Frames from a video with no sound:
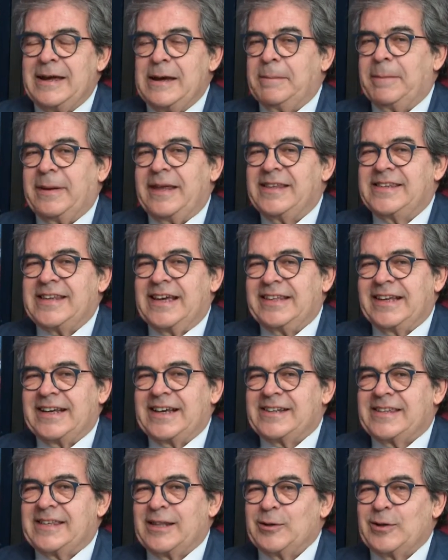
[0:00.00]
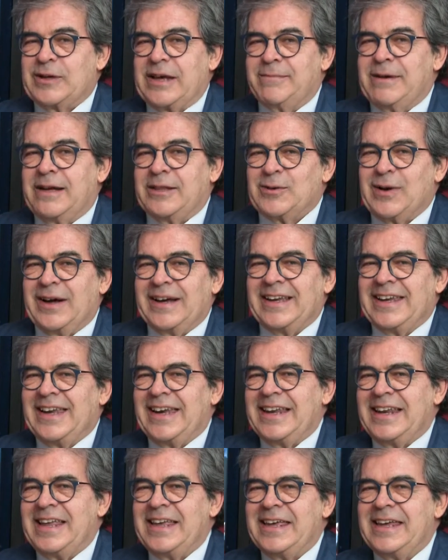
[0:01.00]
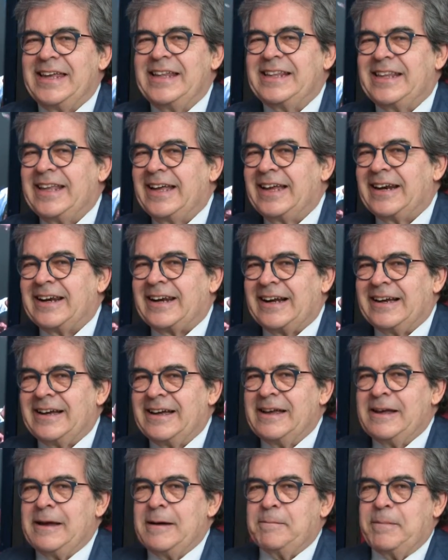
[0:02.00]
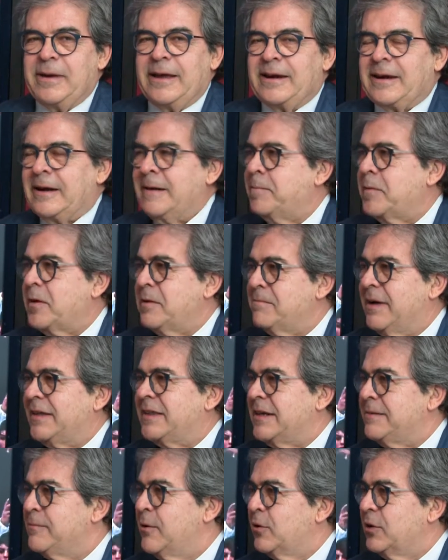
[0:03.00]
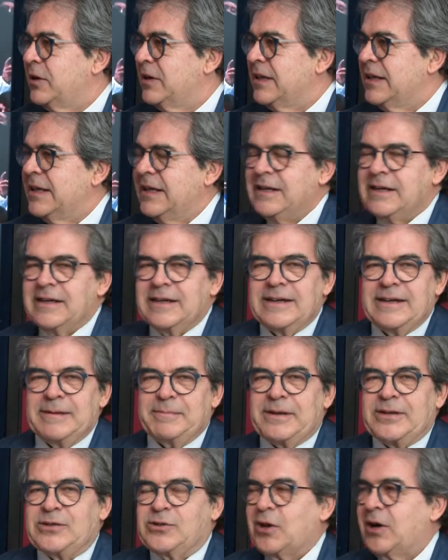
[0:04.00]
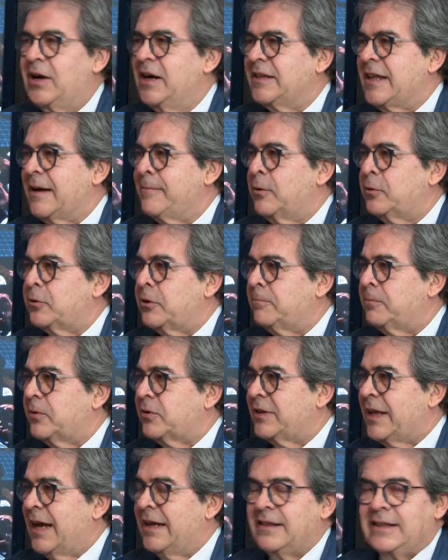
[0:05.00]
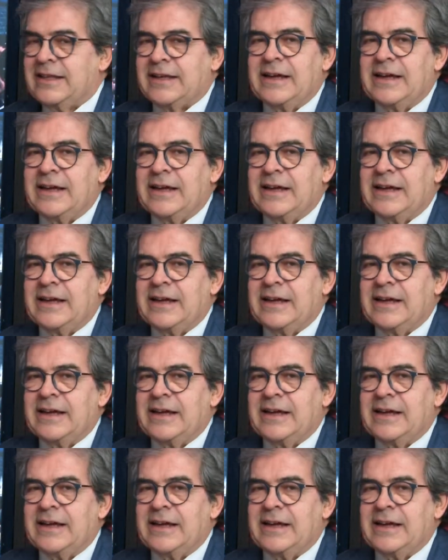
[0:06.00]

Pensate che è stato chiamato anche in Inghilterra per matrimoni di eh, personalità molto importanti.